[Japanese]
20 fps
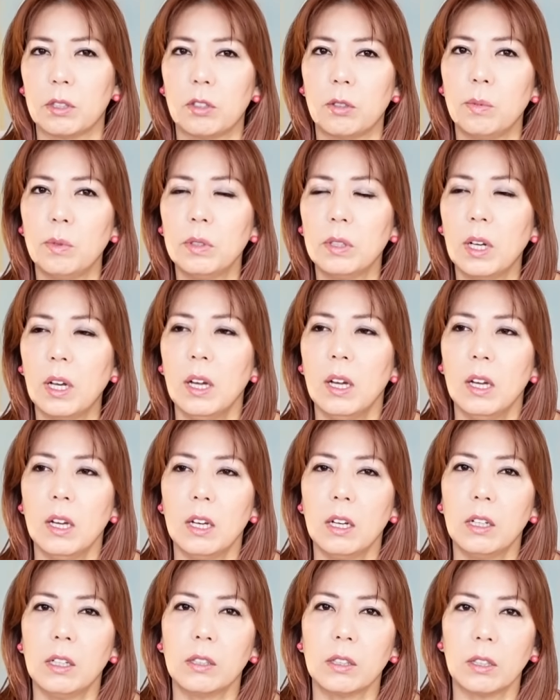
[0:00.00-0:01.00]
自分が、
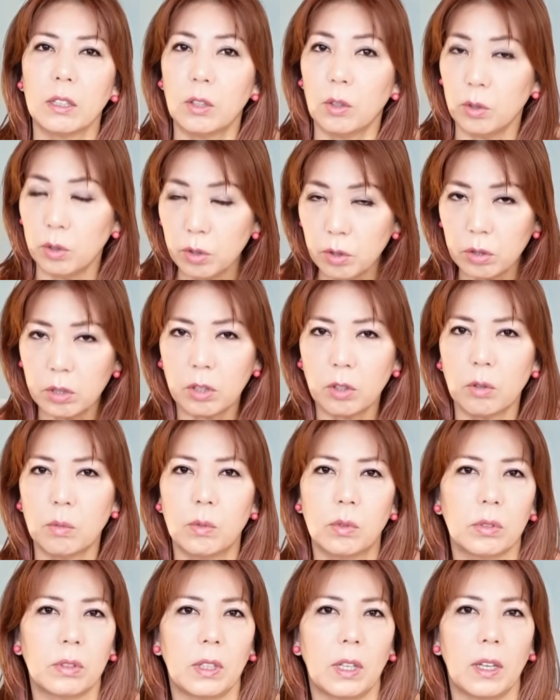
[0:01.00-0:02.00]
えっと、勇気を
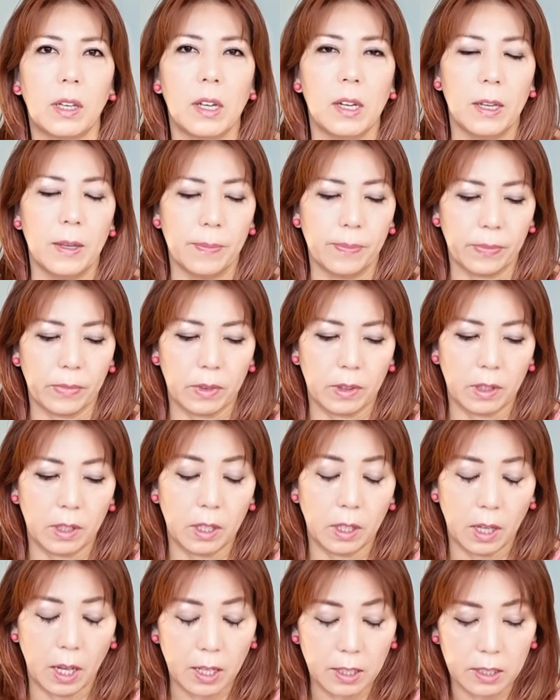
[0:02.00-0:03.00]
持って
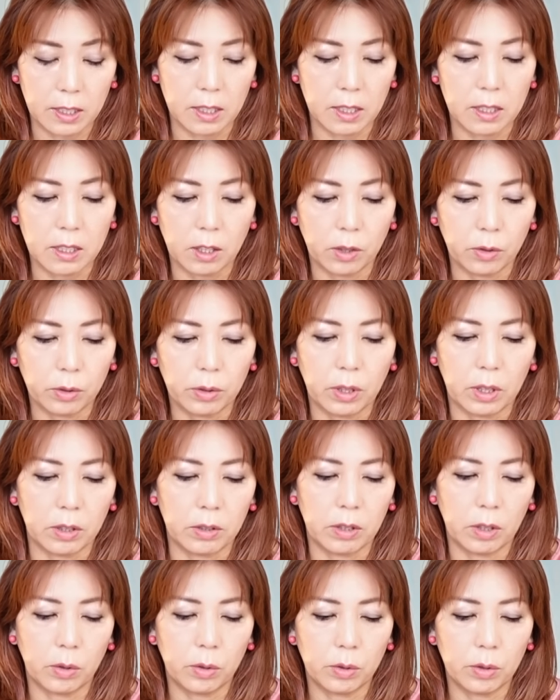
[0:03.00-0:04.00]
発信したことや
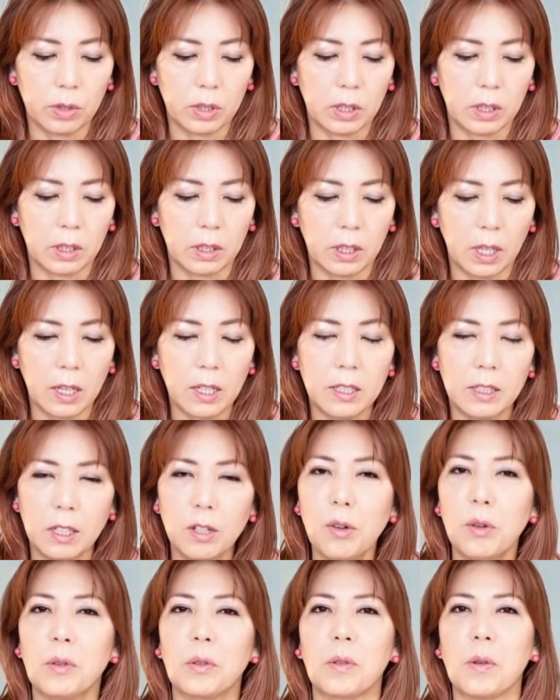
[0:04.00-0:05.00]
言ったことに対して
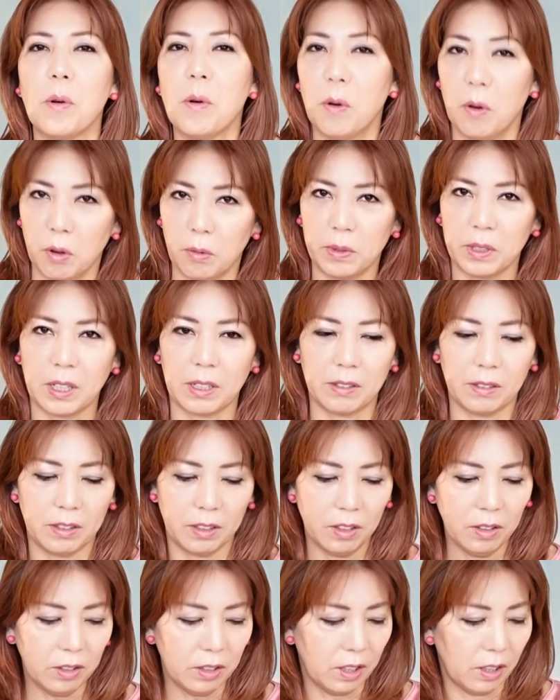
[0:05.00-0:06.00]
のご褒美が来る
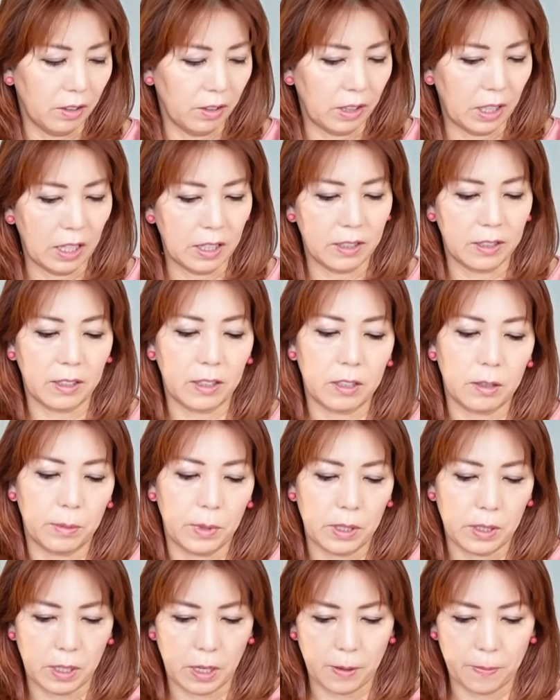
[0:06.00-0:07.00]
よっていう感じがし
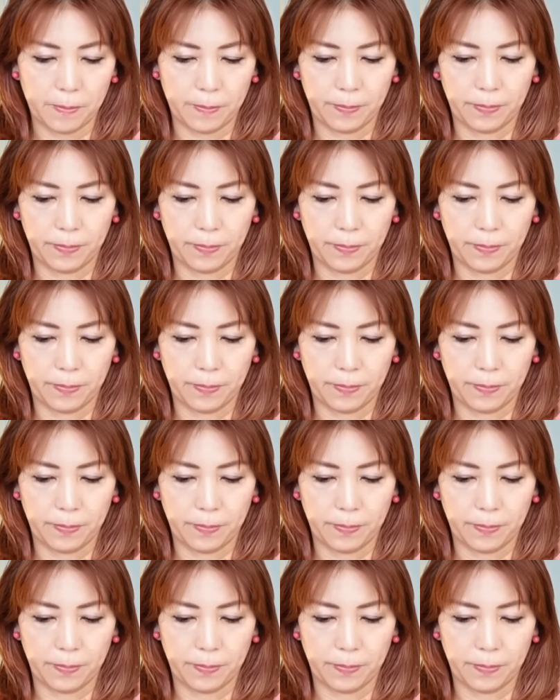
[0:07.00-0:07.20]
ました。